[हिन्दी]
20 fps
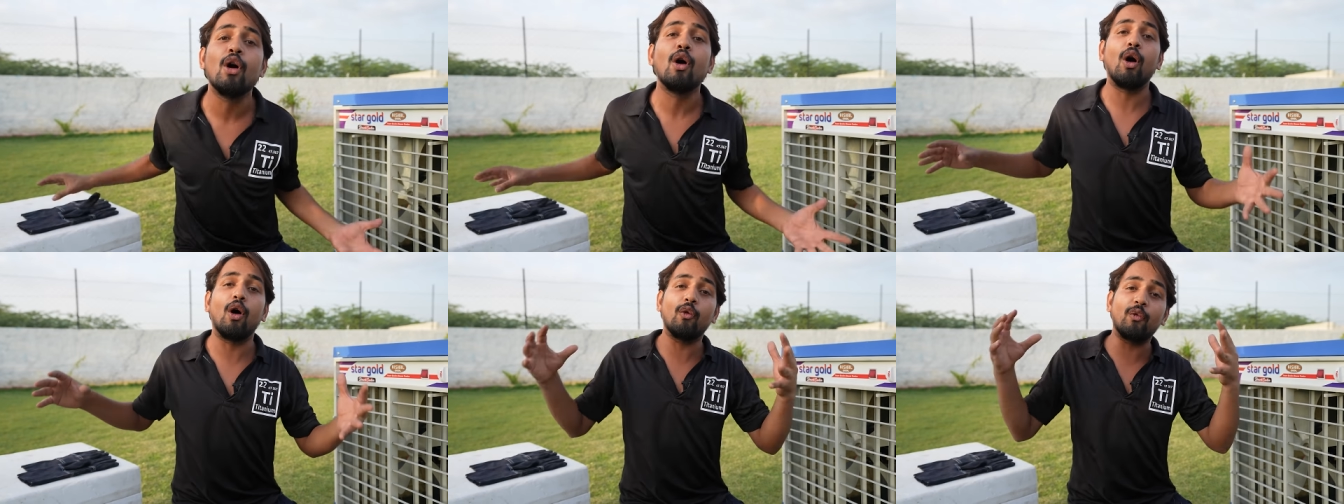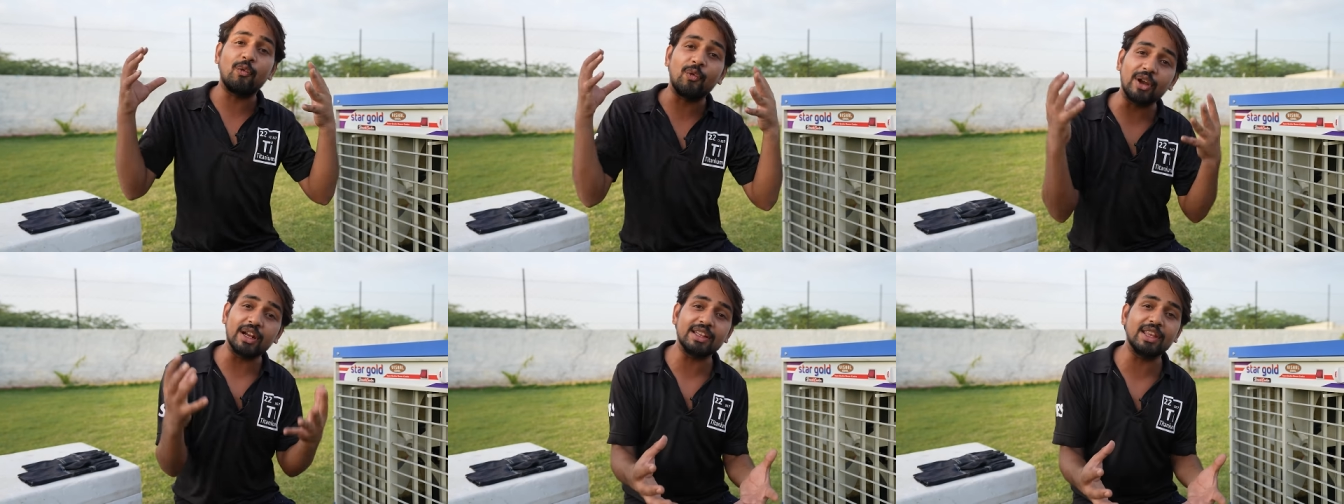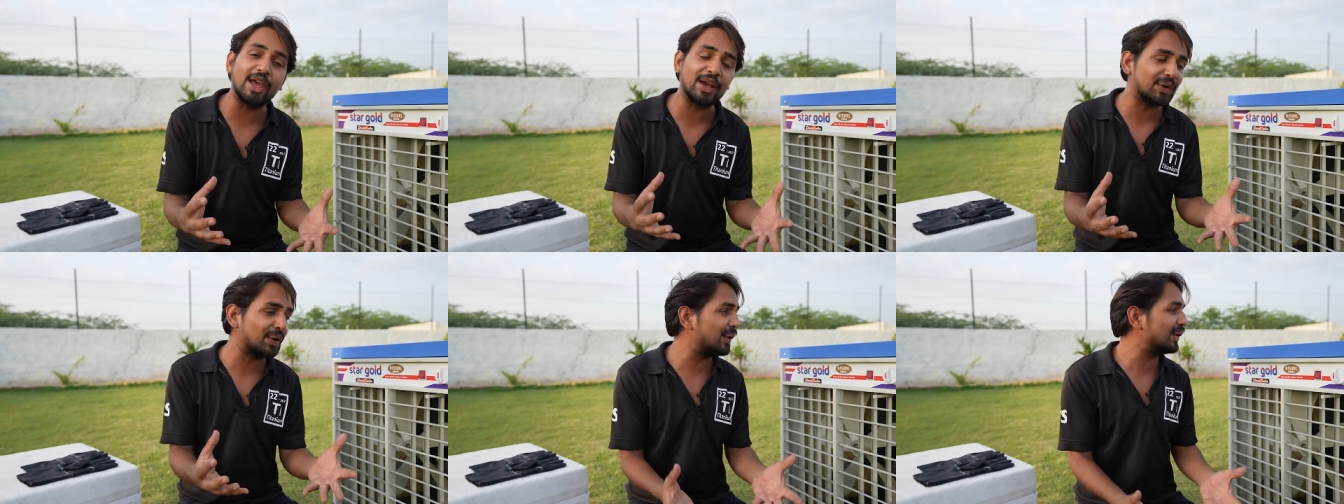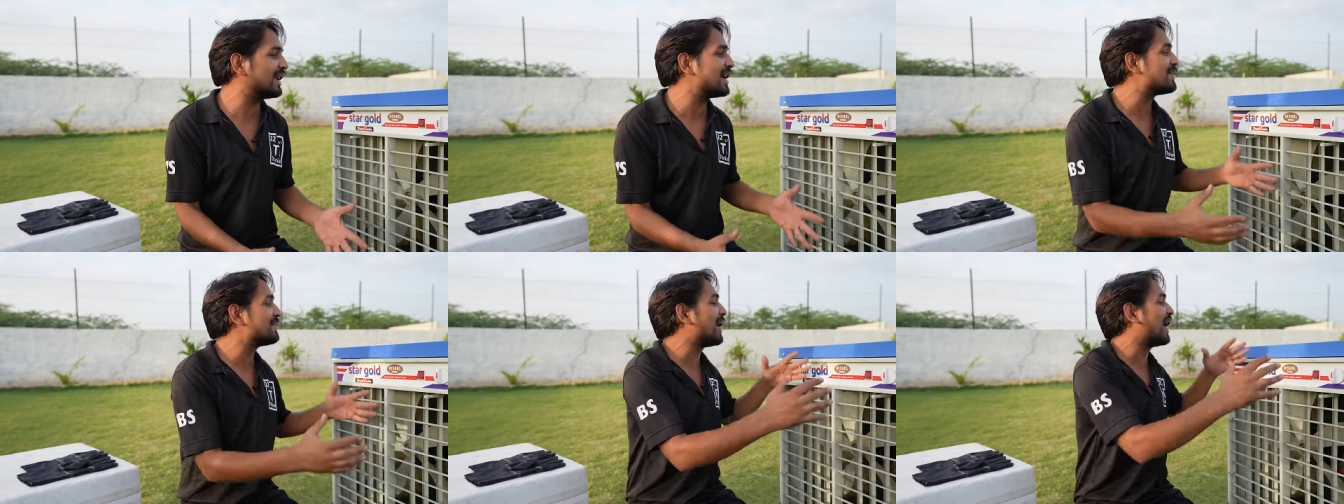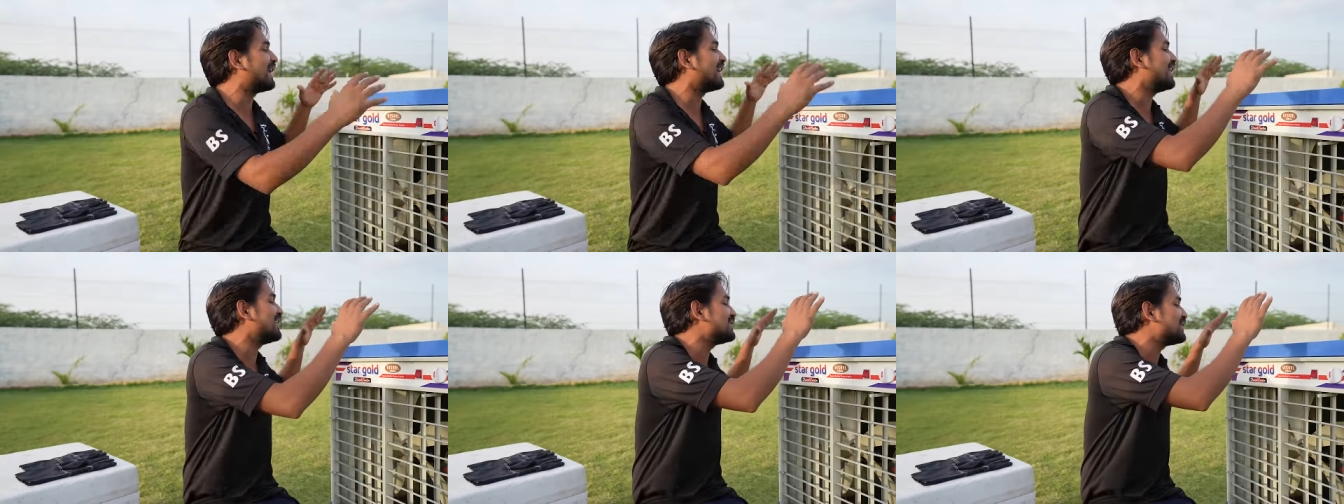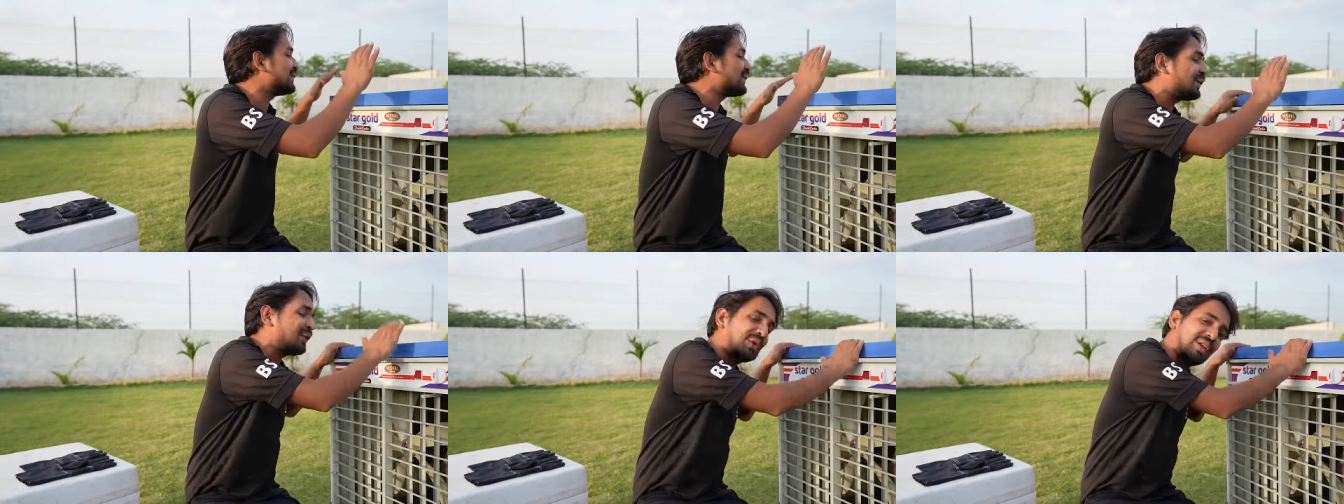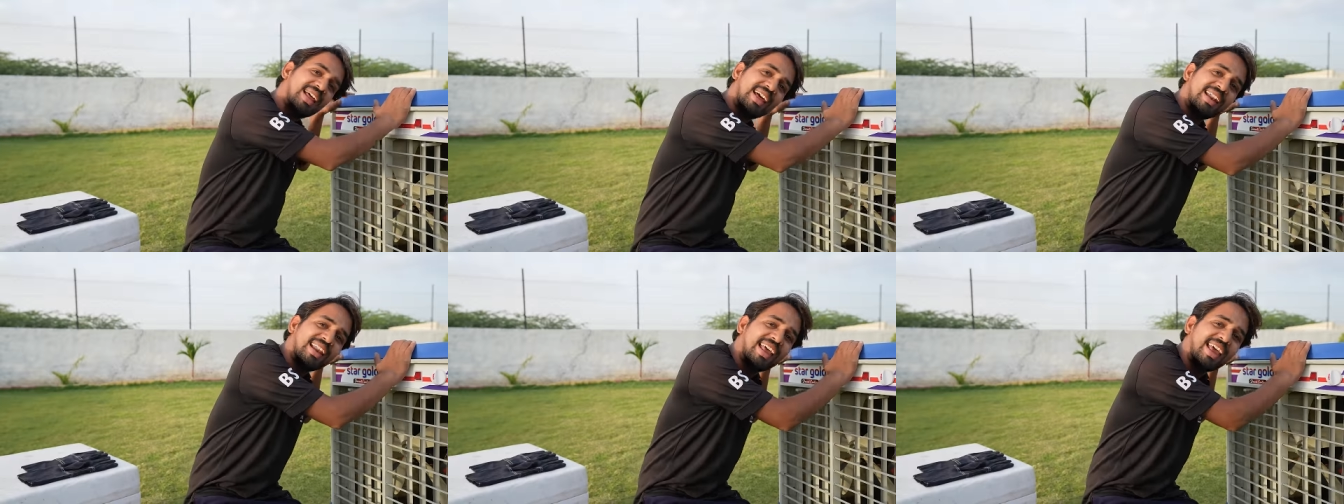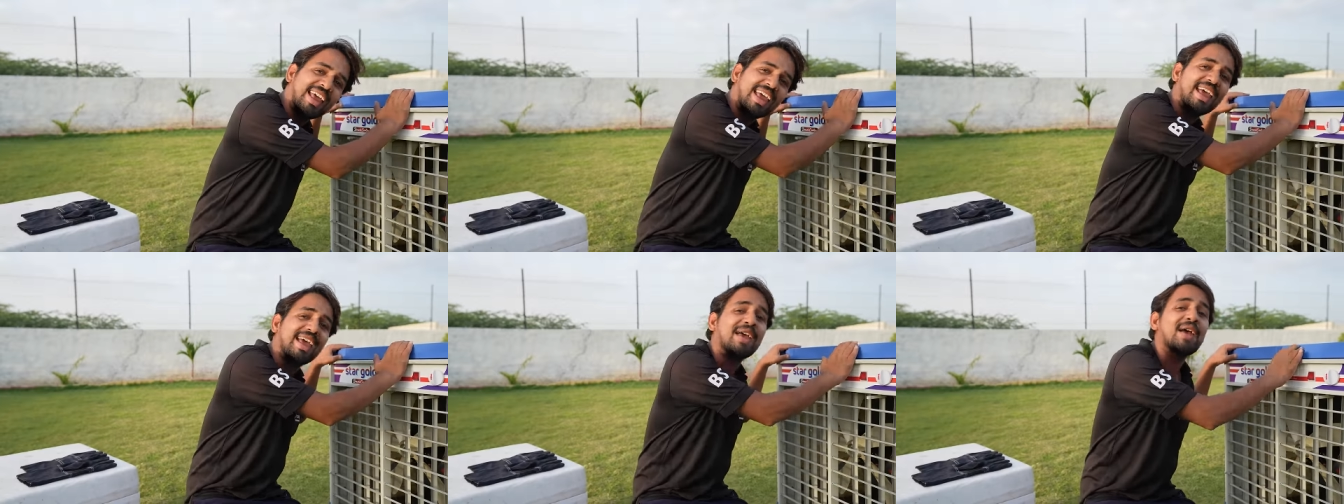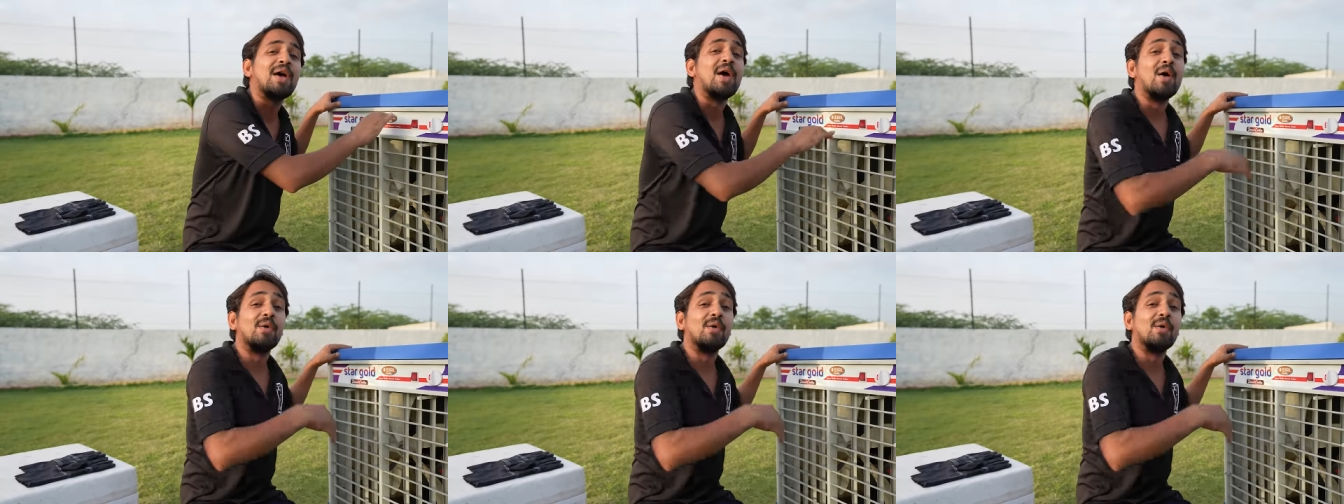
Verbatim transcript: और फिर देखो कि हमारा ये जो कूलर है